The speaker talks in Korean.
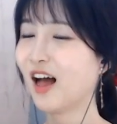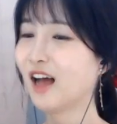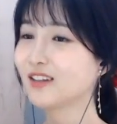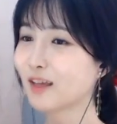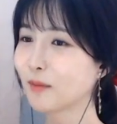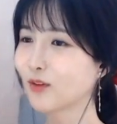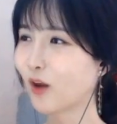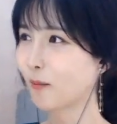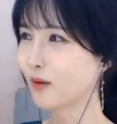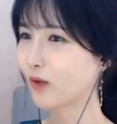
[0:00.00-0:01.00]
한 3m
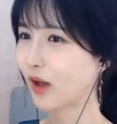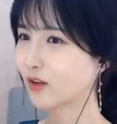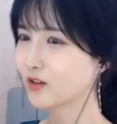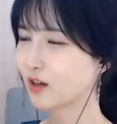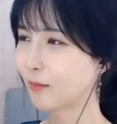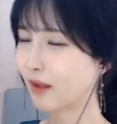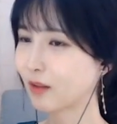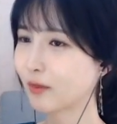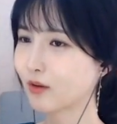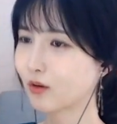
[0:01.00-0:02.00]
앞에서 아저씨가
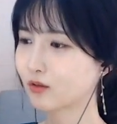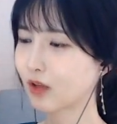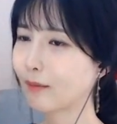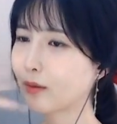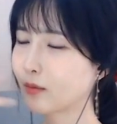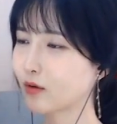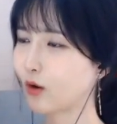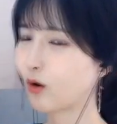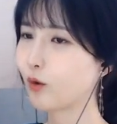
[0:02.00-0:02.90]
반대편에서 담배 피면서